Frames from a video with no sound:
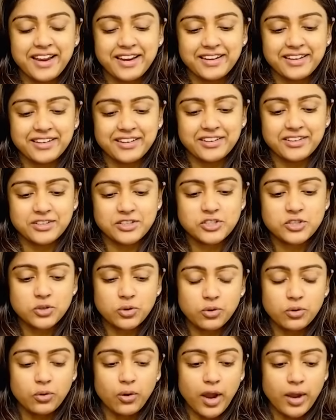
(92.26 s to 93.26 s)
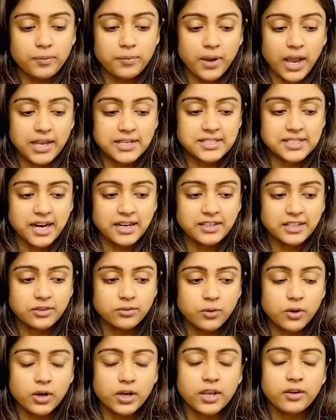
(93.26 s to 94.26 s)
అండ్ సో ఐ ఐ స్టార్టెడ్
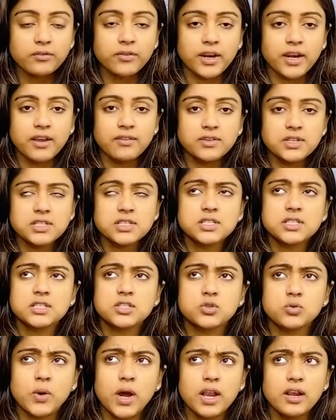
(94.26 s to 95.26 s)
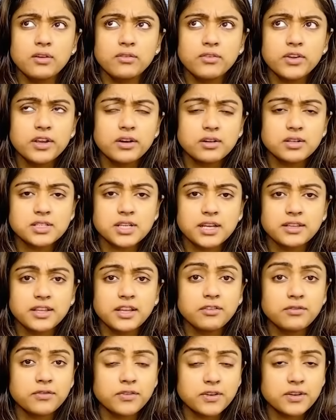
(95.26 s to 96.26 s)
వర్కింగ్ వన్ ఐ వాజ్ ట్వెల్వ్ ఇయర్స్ ఐ
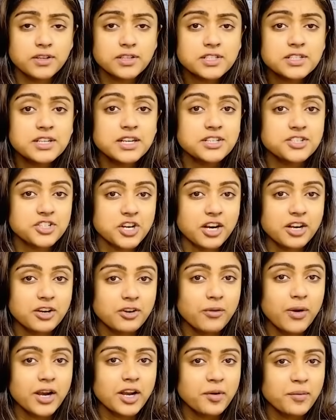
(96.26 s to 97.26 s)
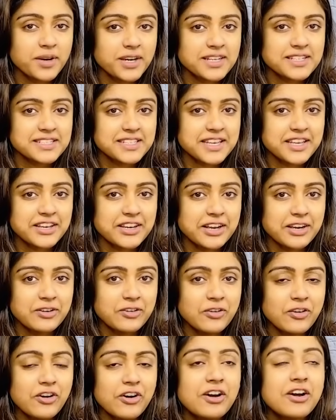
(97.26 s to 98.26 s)
థింక్ ఫస్ట్ నేను చక్రవాకం అనే
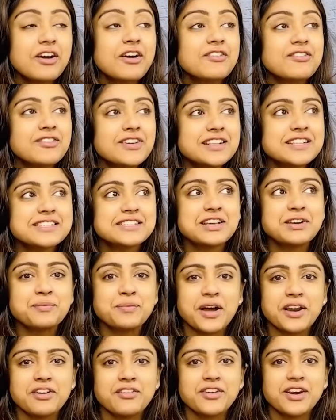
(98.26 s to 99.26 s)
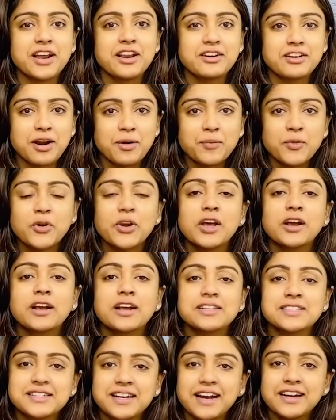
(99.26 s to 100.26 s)
సీరియల్లో విల్సన్ మనవరాలు
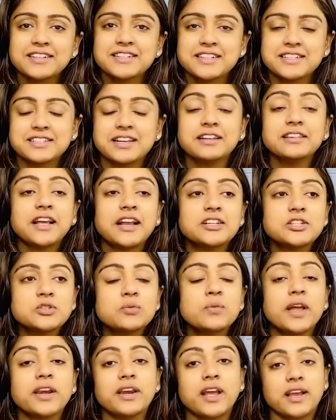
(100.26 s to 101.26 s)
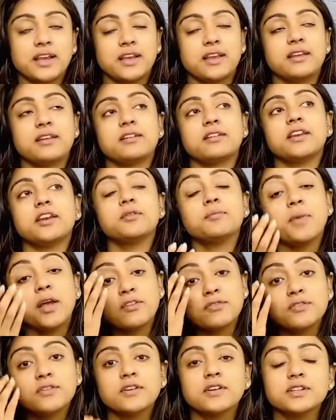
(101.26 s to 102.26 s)
రమోలాగా స్టార్ట్ చేశాను దట్స్ వెన్ ఐ డిడ్ మై
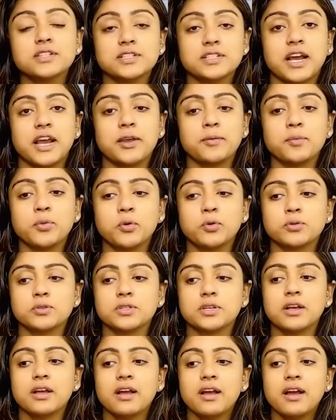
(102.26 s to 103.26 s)
ఫస్ట్ ఐబ్రోస్